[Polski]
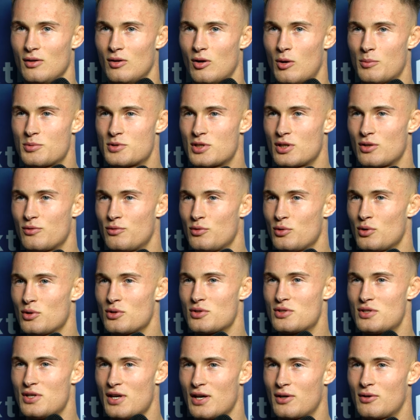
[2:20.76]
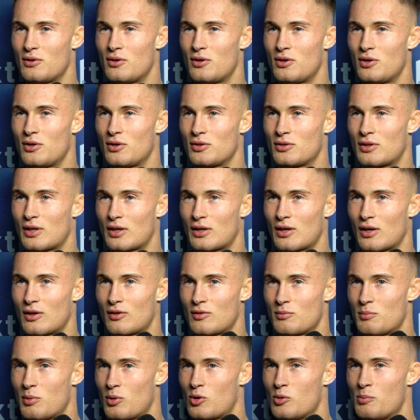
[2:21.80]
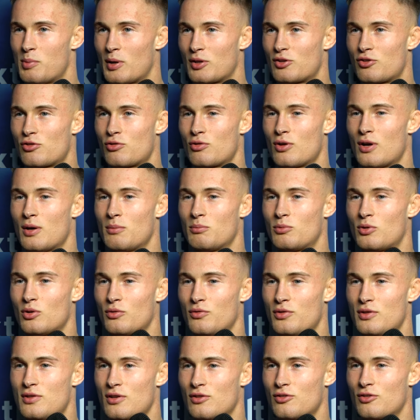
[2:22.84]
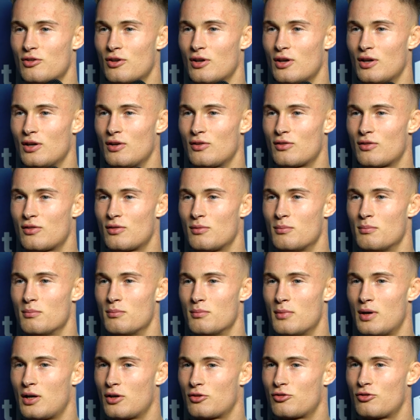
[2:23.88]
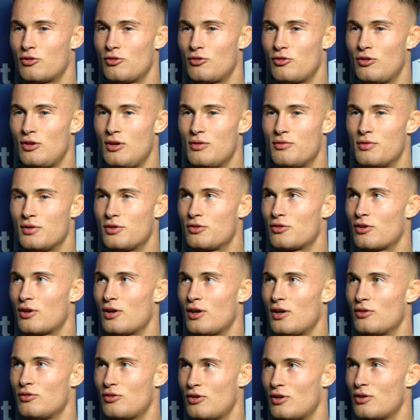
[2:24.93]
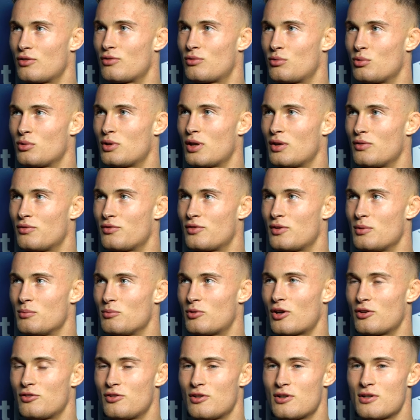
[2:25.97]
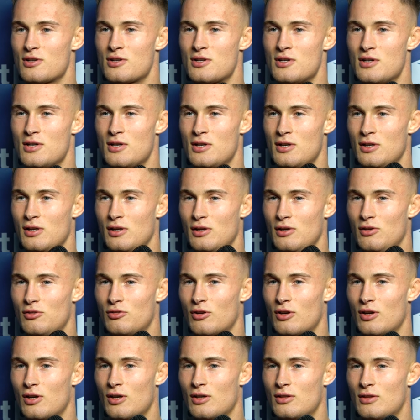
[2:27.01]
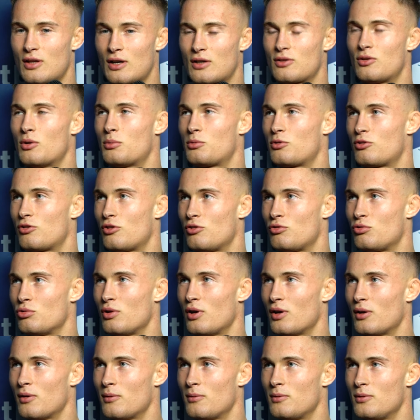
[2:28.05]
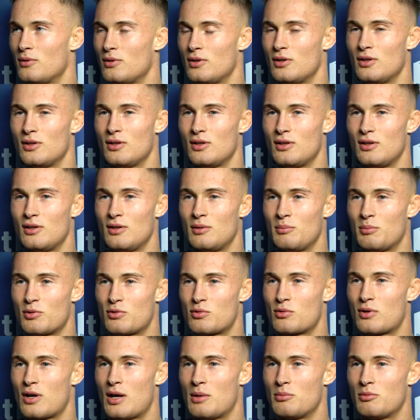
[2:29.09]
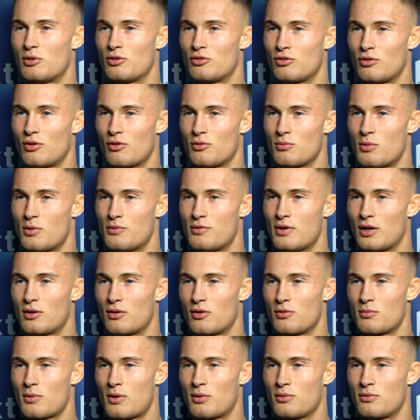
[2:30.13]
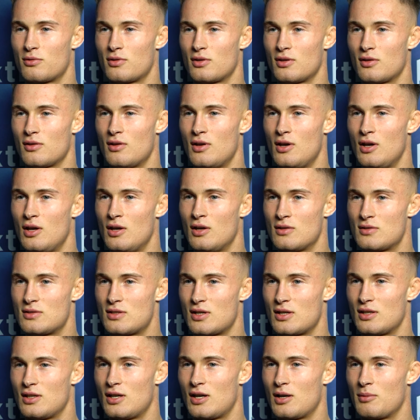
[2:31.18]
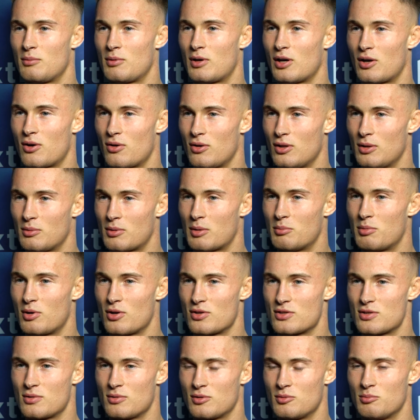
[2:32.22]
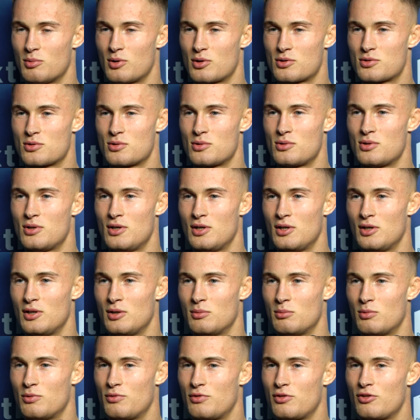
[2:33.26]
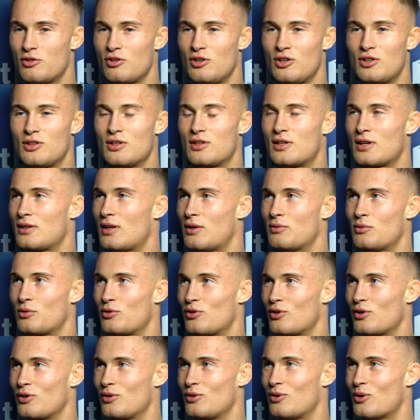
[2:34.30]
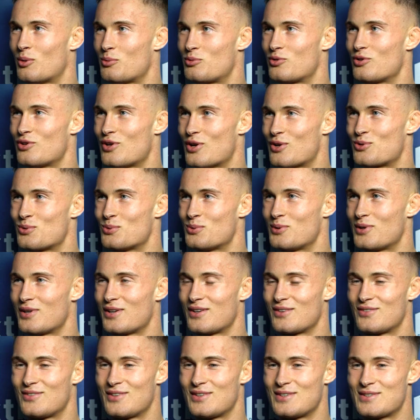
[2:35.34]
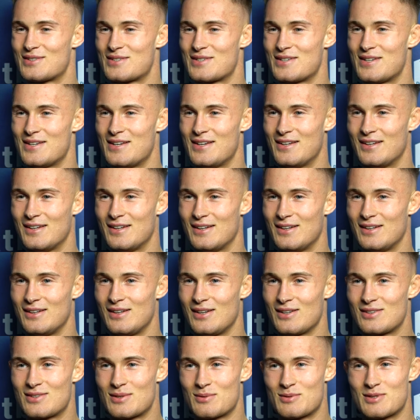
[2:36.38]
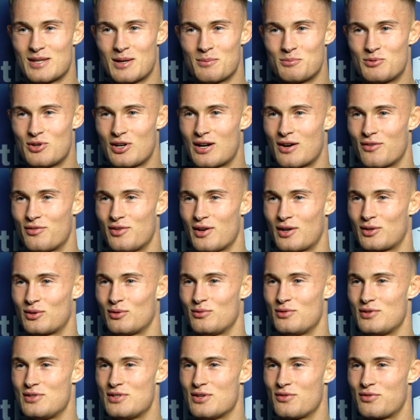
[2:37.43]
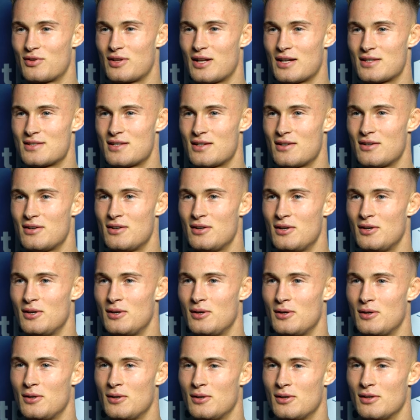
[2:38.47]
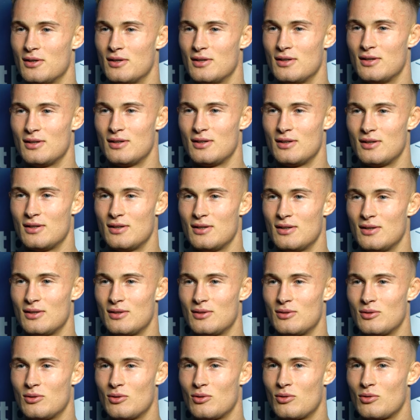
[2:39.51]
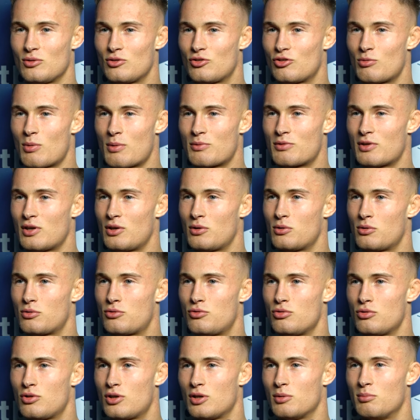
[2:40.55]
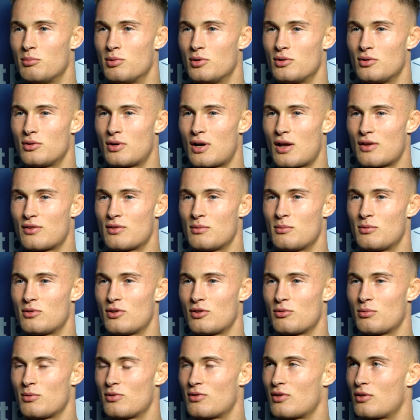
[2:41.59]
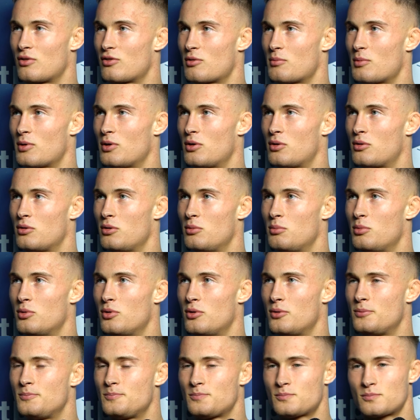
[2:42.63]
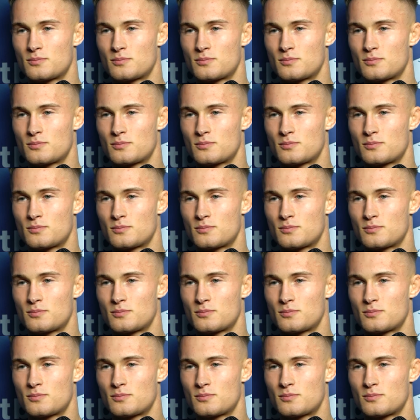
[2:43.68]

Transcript: obserwując jego, tak jak z boku patrzyłem, to widzę, że jest mega szczęśliwy, że, że jest tutaj w tym czasie i że tak dobrze się czuje. E, podsłuchałem też rozmowy, jak rozmawiał z, z trenerem Karolem Chabrosą od boksu. Mówi, że nigdy tak dawno się dobrze nie czuł, nie? Hmm. więc e, jestem sam ciekaw, jak to wyjdzie w klatce. E, no, trzymam za niego kciuki, bo razem jesteśmy z tego samego klubu